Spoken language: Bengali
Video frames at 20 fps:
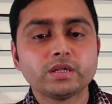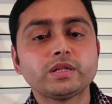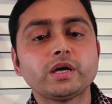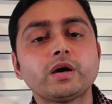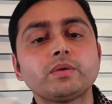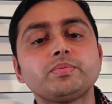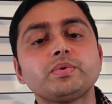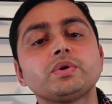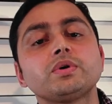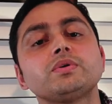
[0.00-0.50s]

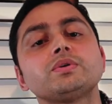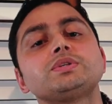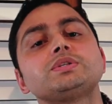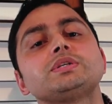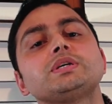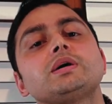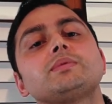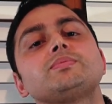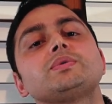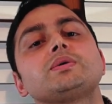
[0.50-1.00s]
তারপরে
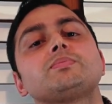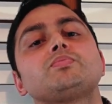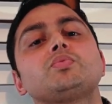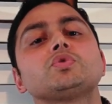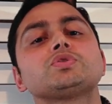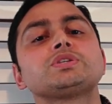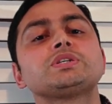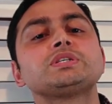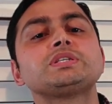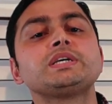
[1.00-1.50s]
হচ্ছে আপনার
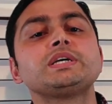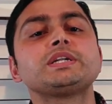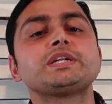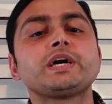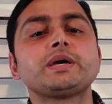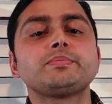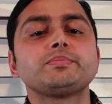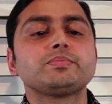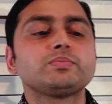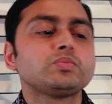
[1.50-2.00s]
প্রসেসিং
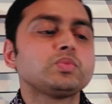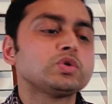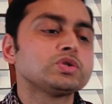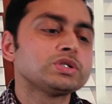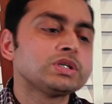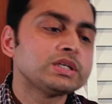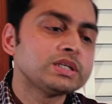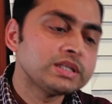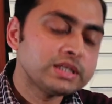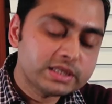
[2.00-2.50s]
টাইম
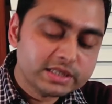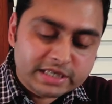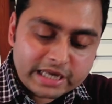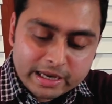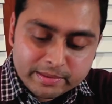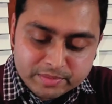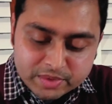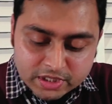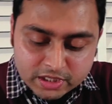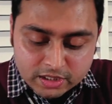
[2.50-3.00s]
প্রসেসিং
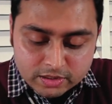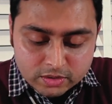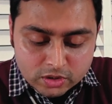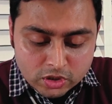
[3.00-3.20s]
টাইমটা